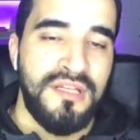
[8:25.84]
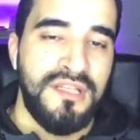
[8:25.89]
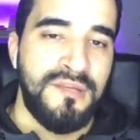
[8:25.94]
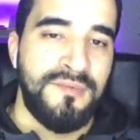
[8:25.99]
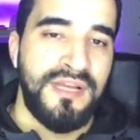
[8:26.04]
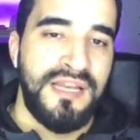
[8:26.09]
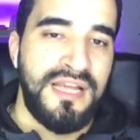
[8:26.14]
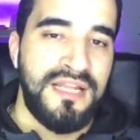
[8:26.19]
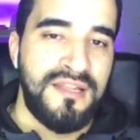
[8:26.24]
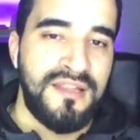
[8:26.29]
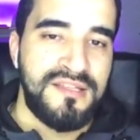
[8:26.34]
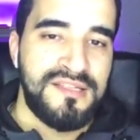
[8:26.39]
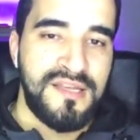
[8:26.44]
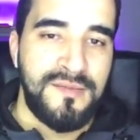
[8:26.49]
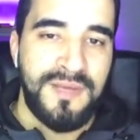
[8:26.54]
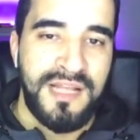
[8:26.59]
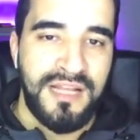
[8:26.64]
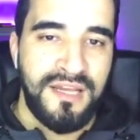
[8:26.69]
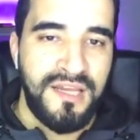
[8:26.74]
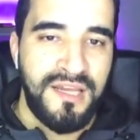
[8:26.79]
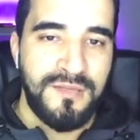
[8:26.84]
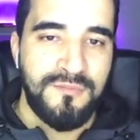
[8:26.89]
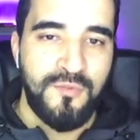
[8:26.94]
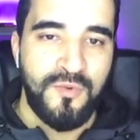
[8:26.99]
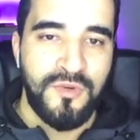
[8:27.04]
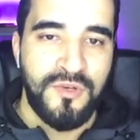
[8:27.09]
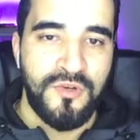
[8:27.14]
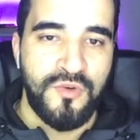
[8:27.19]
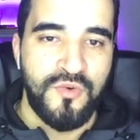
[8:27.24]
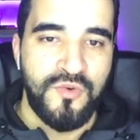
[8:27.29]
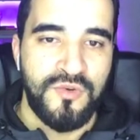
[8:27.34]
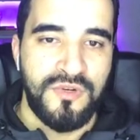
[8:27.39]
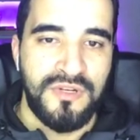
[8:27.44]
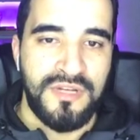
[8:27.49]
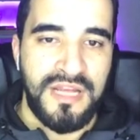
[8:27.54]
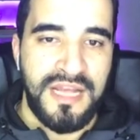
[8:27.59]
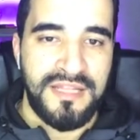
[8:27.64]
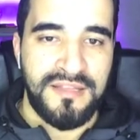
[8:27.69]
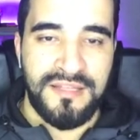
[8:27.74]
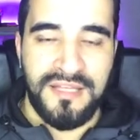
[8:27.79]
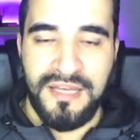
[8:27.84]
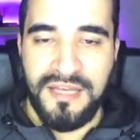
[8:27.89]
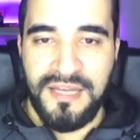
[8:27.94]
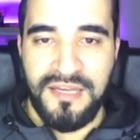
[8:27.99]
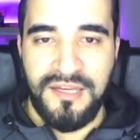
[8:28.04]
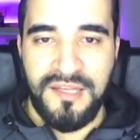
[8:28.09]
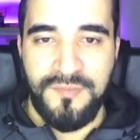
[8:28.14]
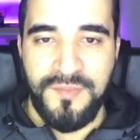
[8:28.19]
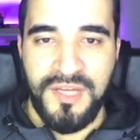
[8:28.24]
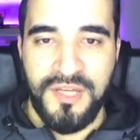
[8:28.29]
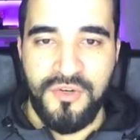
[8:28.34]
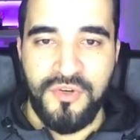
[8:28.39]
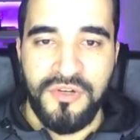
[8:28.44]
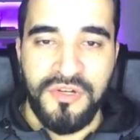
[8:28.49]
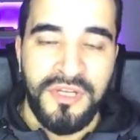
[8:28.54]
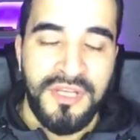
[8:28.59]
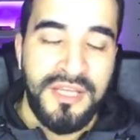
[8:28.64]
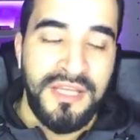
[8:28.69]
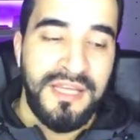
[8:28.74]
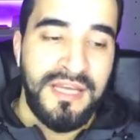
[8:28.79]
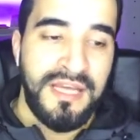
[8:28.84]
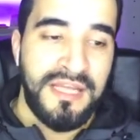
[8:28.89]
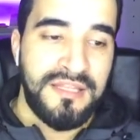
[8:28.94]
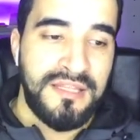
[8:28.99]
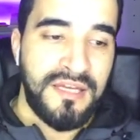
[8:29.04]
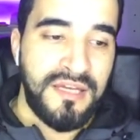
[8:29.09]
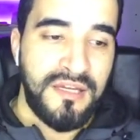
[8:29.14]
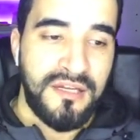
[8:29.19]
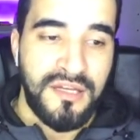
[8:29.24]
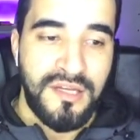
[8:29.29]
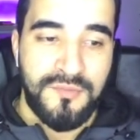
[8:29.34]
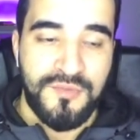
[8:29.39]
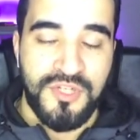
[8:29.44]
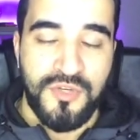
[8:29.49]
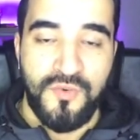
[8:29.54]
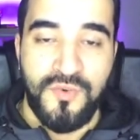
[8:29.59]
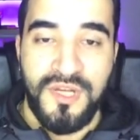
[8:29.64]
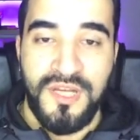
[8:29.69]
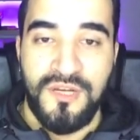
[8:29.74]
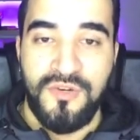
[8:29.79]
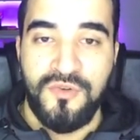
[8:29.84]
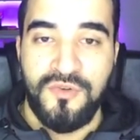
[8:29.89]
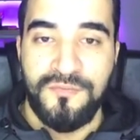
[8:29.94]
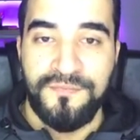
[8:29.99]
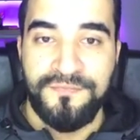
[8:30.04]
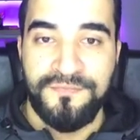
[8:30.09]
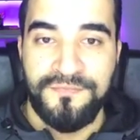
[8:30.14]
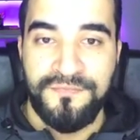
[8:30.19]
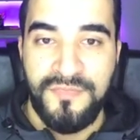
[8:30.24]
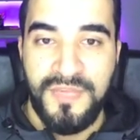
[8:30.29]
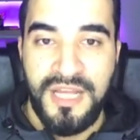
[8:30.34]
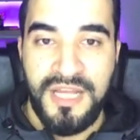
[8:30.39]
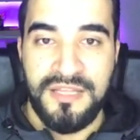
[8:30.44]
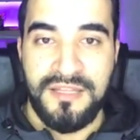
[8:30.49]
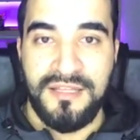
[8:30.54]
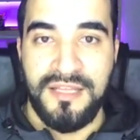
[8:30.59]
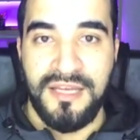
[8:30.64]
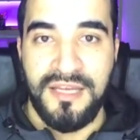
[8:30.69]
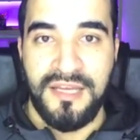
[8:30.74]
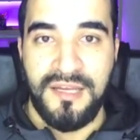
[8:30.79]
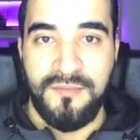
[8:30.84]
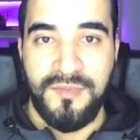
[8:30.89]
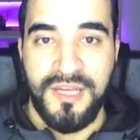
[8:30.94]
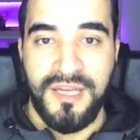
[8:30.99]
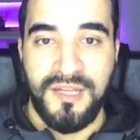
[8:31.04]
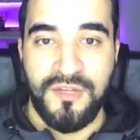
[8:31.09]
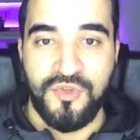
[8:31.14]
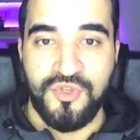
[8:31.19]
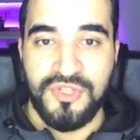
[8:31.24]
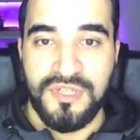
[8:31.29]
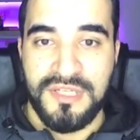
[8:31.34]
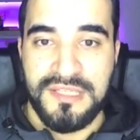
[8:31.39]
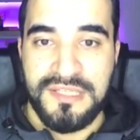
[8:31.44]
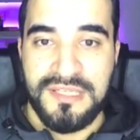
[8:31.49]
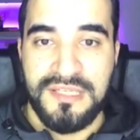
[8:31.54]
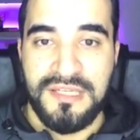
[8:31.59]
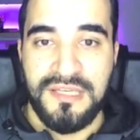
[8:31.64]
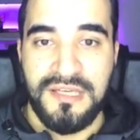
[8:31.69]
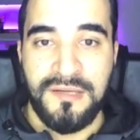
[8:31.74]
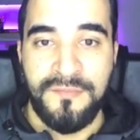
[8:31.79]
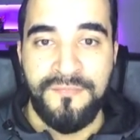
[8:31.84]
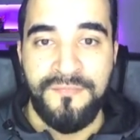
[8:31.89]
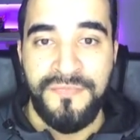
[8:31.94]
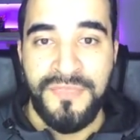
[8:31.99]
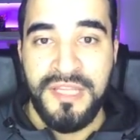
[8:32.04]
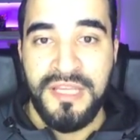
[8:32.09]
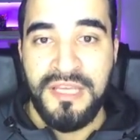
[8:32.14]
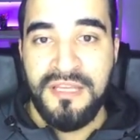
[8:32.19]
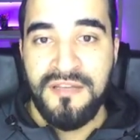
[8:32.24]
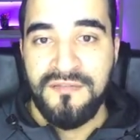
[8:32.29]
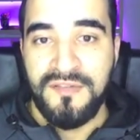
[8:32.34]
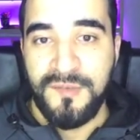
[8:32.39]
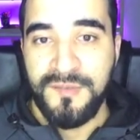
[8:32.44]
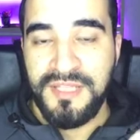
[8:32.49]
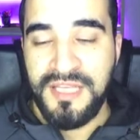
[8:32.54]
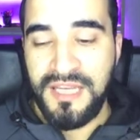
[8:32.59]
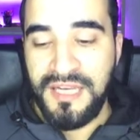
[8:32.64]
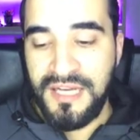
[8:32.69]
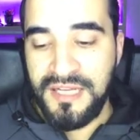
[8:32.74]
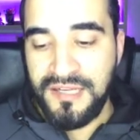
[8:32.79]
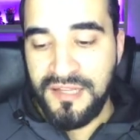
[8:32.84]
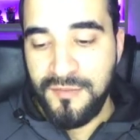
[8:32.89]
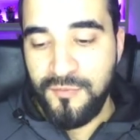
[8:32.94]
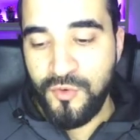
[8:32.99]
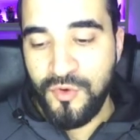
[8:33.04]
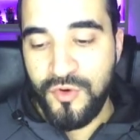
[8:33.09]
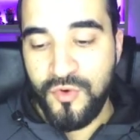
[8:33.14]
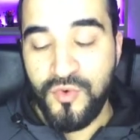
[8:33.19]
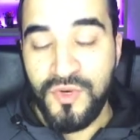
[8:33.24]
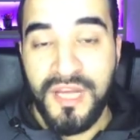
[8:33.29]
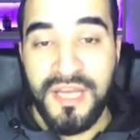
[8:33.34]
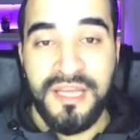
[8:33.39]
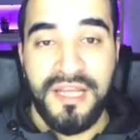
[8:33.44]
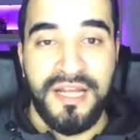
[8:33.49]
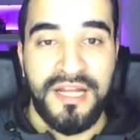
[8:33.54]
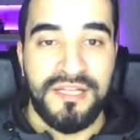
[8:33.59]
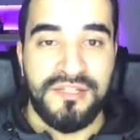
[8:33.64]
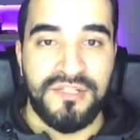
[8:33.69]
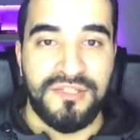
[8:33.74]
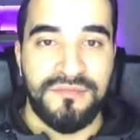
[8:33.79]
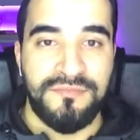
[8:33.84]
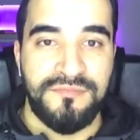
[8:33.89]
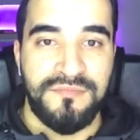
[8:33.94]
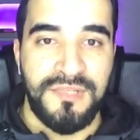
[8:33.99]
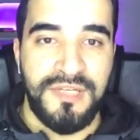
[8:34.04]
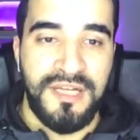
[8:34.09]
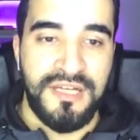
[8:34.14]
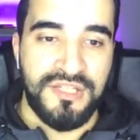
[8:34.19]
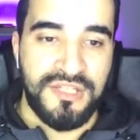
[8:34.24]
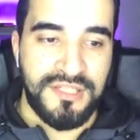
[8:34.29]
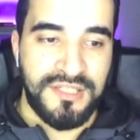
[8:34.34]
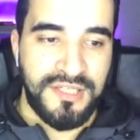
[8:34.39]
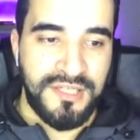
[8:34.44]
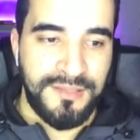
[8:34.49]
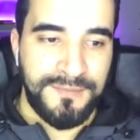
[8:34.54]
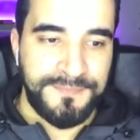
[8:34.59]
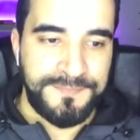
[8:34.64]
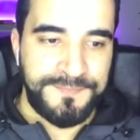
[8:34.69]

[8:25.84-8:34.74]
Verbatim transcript: طبعا الحدث زي ما حكيت ممكن يكون حد دخل ايميله حد دخل رقم جواله حد دخل بياناته الشخصيه فبالتالي الحدث ممكن يكون اي حاجه من الحاجات هاي